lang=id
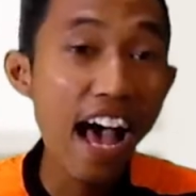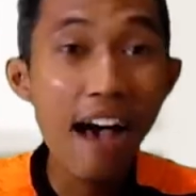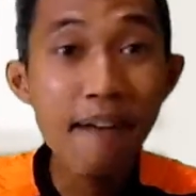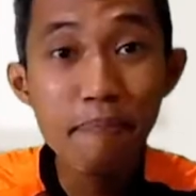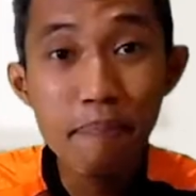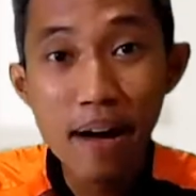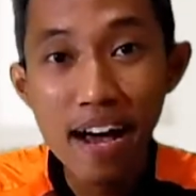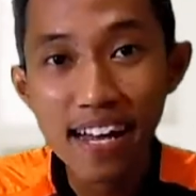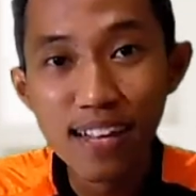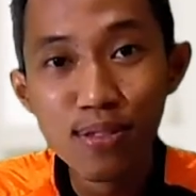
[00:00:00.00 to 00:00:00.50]

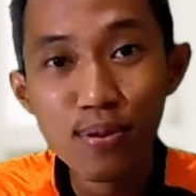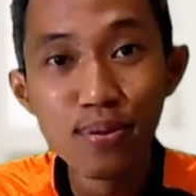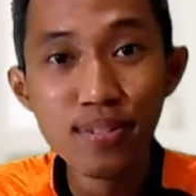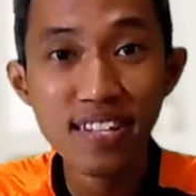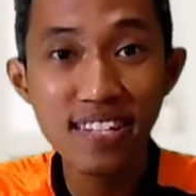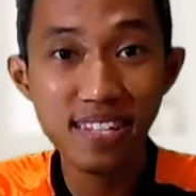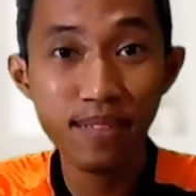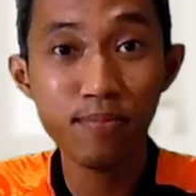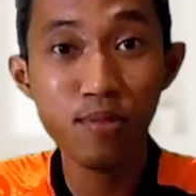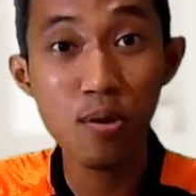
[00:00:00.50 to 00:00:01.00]
apa itu
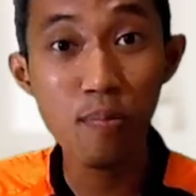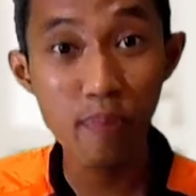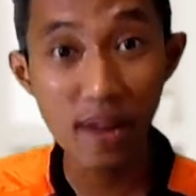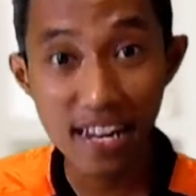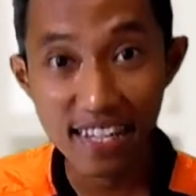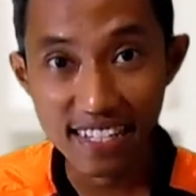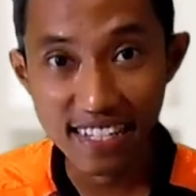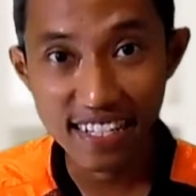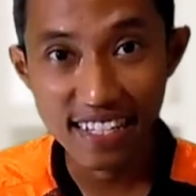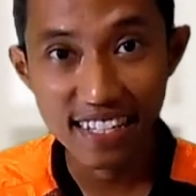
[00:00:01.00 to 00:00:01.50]
sistem
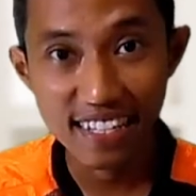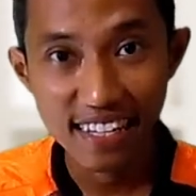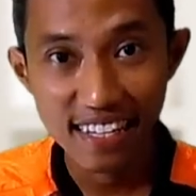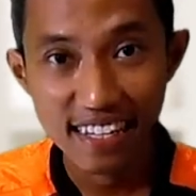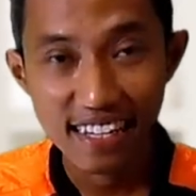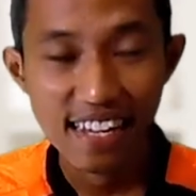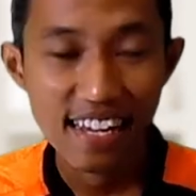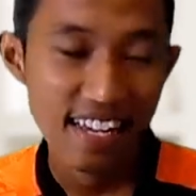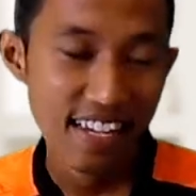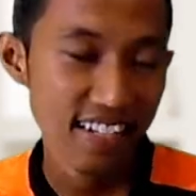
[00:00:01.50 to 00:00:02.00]
operasi?
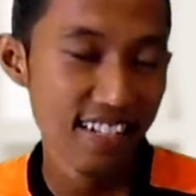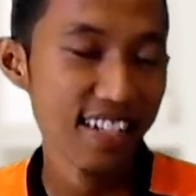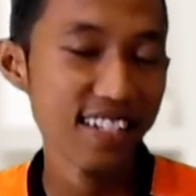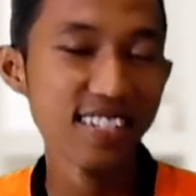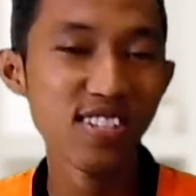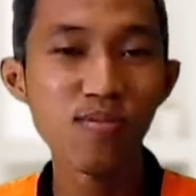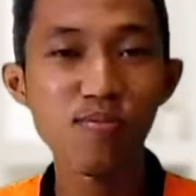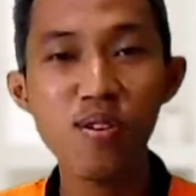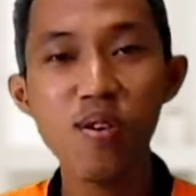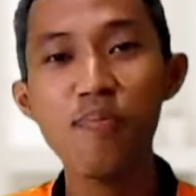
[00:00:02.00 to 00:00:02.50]

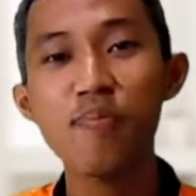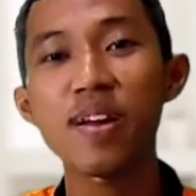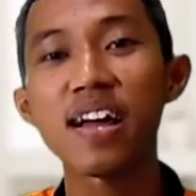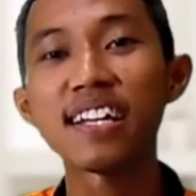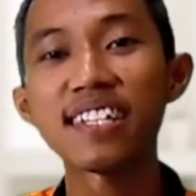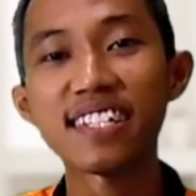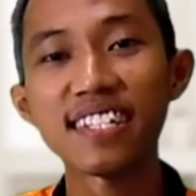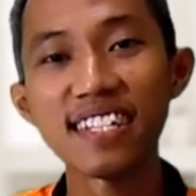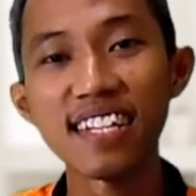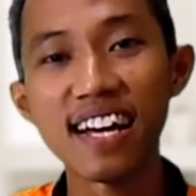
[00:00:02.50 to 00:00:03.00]
Sistem
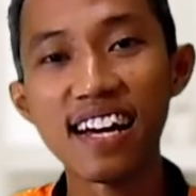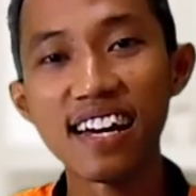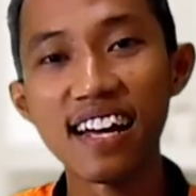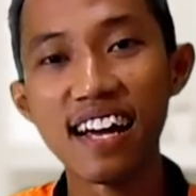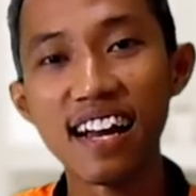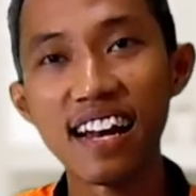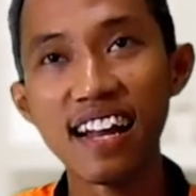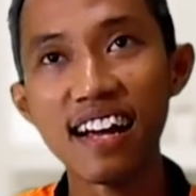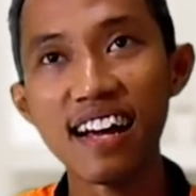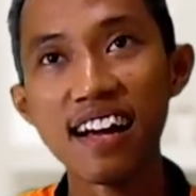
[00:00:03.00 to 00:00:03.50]
operasi
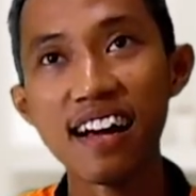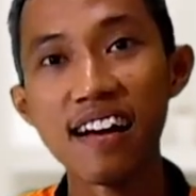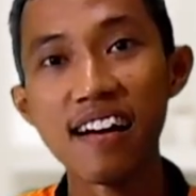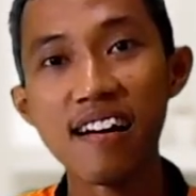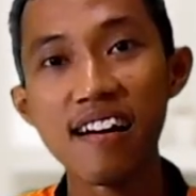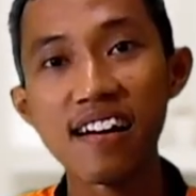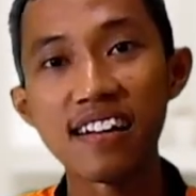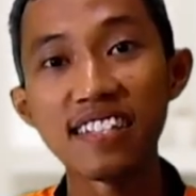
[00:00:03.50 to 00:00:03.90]
adalah